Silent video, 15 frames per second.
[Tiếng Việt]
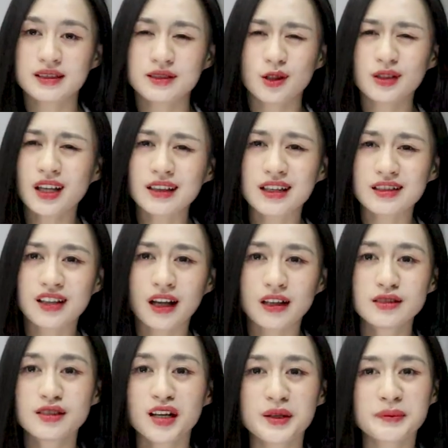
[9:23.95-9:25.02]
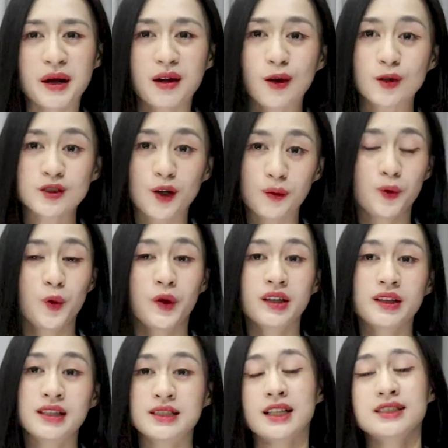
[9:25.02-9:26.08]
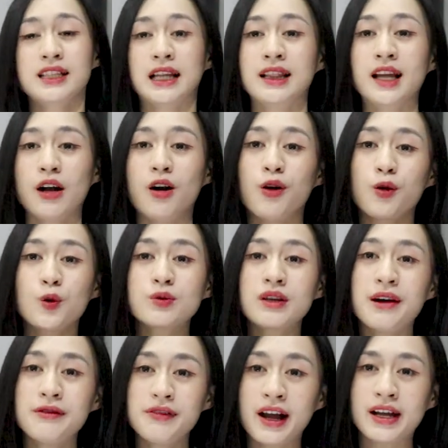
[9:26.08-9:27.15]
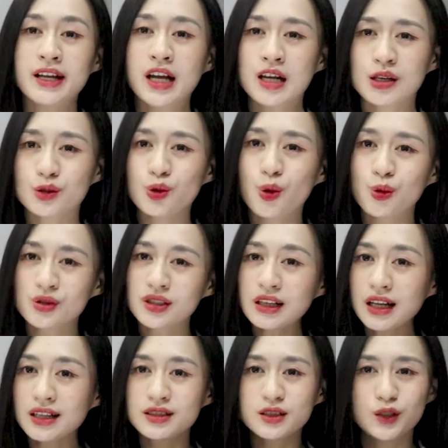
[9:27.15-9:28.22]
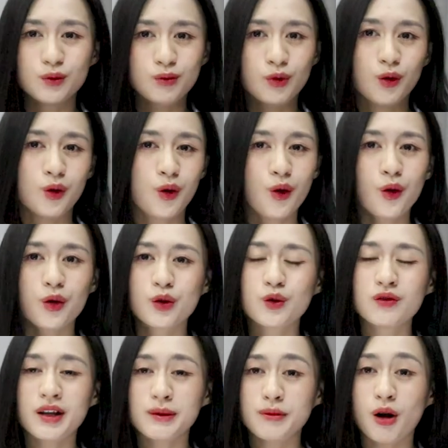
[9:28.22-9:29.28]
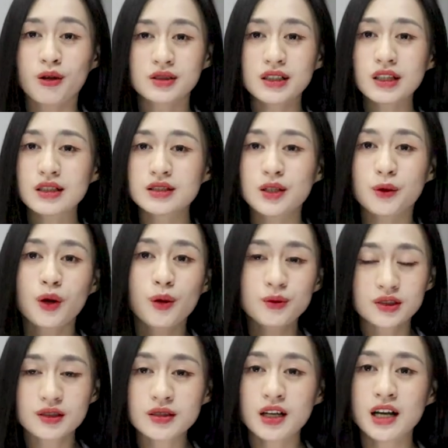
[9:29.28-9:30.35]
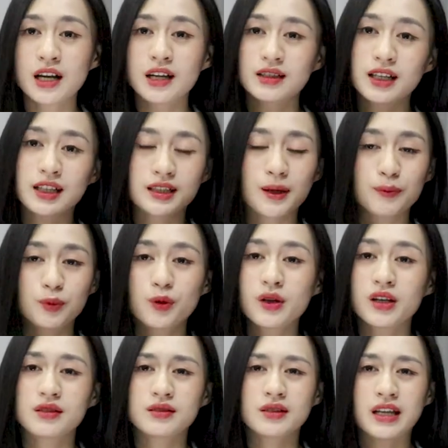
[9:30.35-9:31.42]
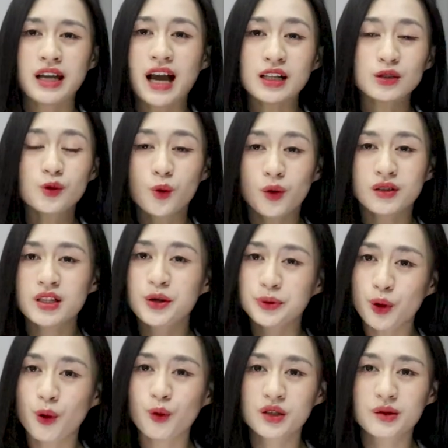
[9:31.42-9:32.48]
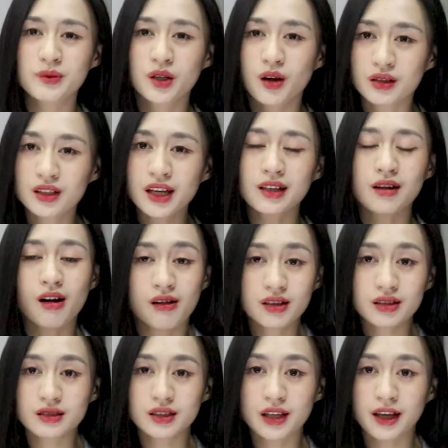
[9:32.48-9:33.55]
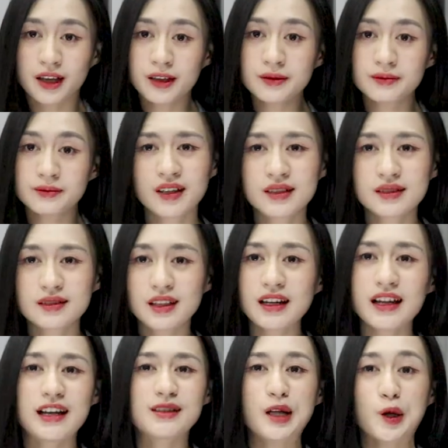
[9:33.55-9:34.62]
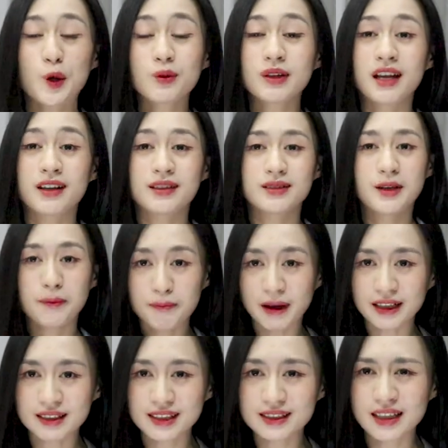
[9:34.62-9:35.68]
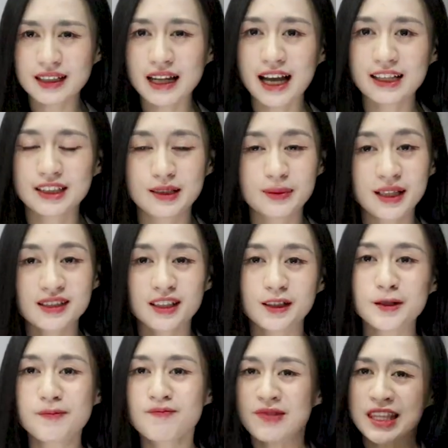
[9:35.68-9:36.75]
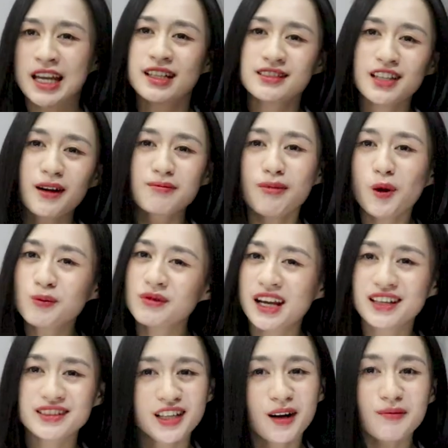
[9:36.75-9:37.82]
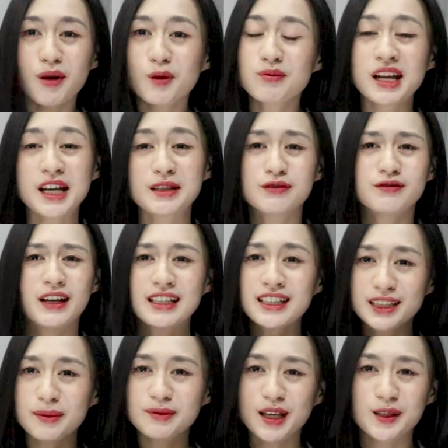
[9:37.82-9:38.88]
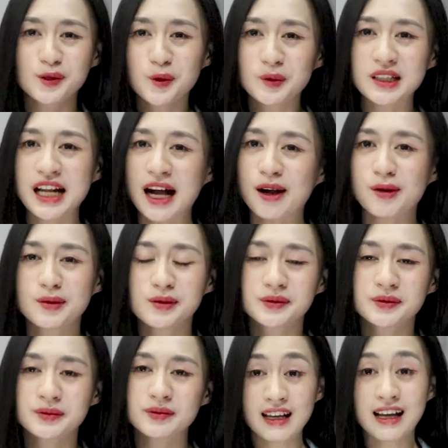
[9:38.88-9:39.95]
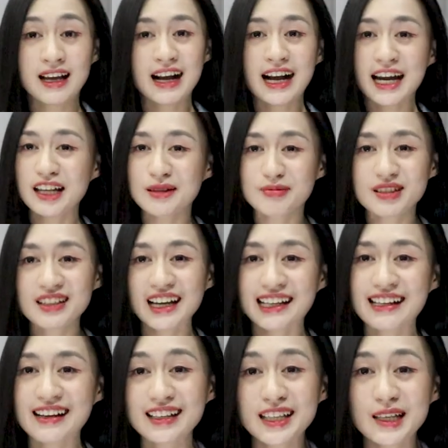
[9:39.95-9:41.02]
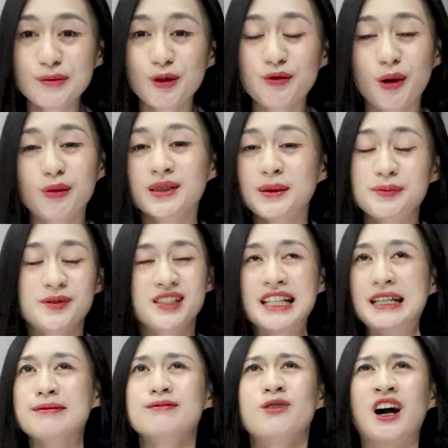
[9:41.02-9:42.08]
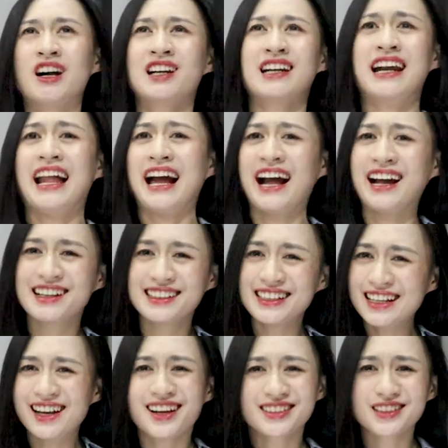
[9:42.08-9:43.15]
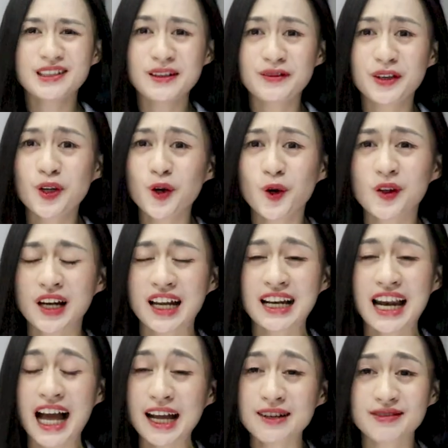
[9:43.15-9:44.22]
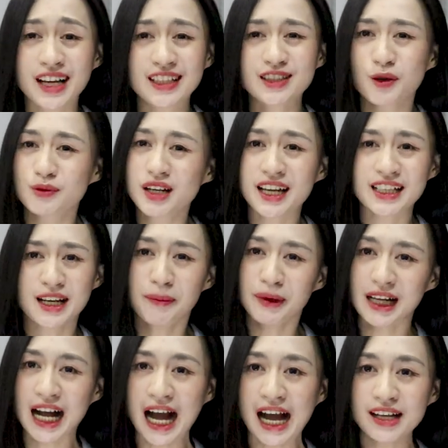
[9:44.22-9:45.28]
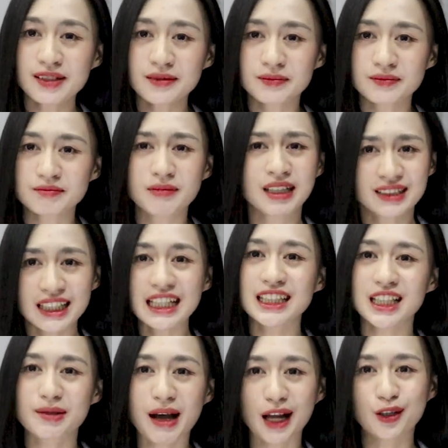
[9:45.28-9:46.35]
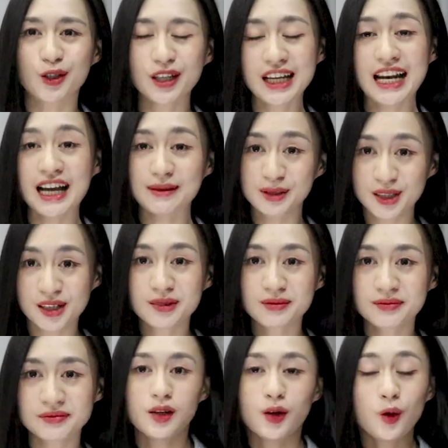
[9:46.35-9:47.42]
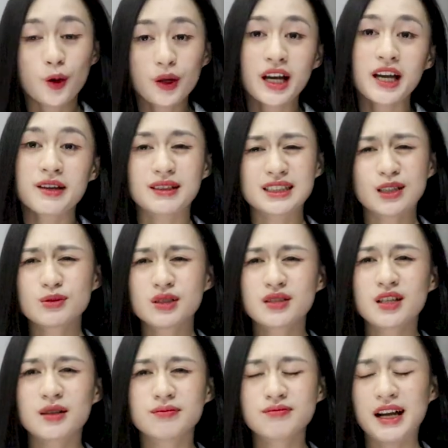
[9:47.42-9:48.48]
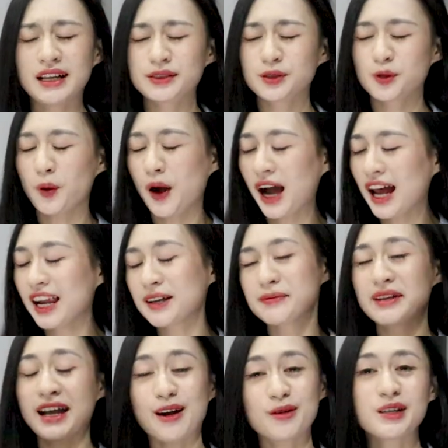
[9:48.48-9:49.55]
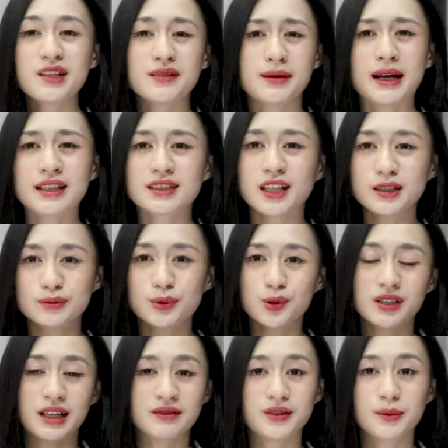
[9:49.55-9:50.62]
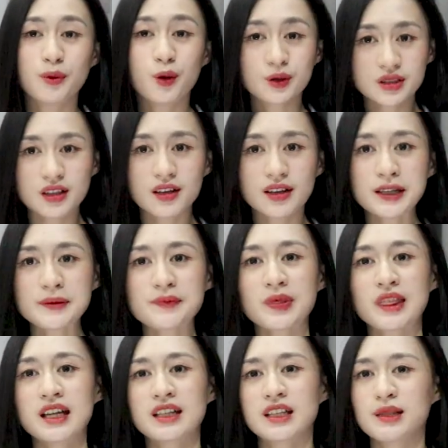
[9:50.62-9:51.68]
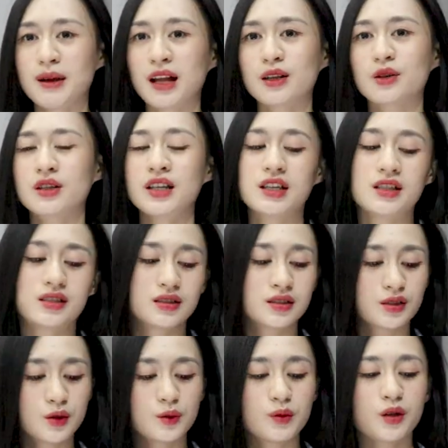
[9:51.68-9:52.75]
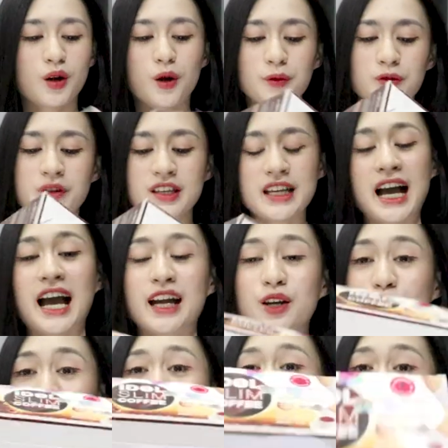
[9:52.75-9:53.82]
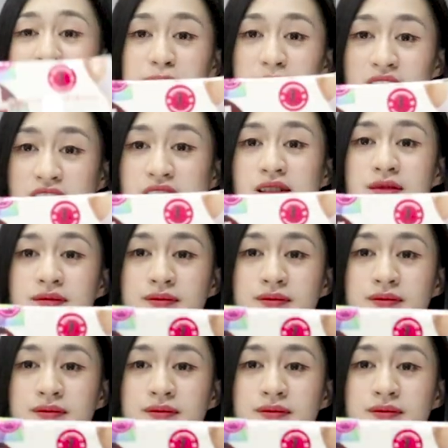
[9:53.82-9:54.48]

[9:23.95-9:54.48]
Nói thật là những cái người mà có sáu múi ấy, thì chắc chắn là họ cũng đã phải đổ rất là nhiều mồ hôi, cũng phải bỏ rất là nhiều công sức để tập luyện, để ăn uống điều độ thì mới có thể có được như thế. Nên là nếu không thể đập mặt đi xây lại thì bây giờ nhấc mông lên, nhấc mông lên và đi tập thể dục đi nào. Ngay lập tức hãy đăng ký một phòng tập gym, hoặc là dừng video này lại và chống đẩy năm mươi cái. Mình tin là bạn có thể làm được. Ok, và trong trường hợp bạn quá là béo đi và bạn cần một sản phẩm hỗ trợ ấy, thì bạn có thể sử dụng Coffee Idol Slim nhá.